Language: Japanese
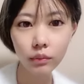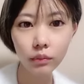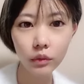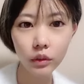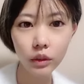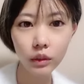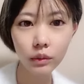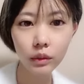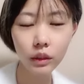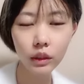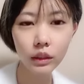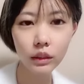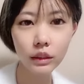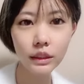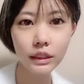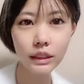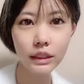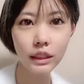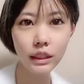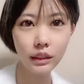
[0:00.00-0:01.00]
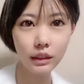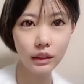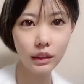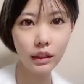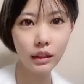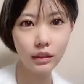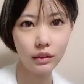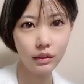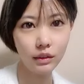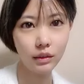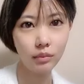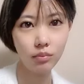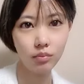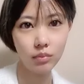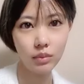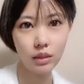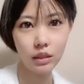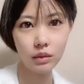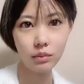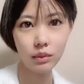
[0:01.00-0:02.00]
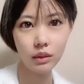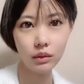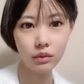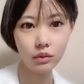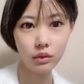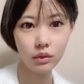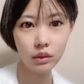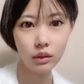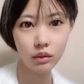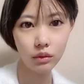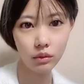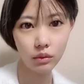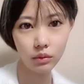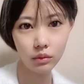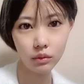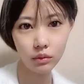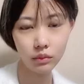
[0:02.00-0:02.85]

すしかもなんかチキンがなんか丸々乗ってんの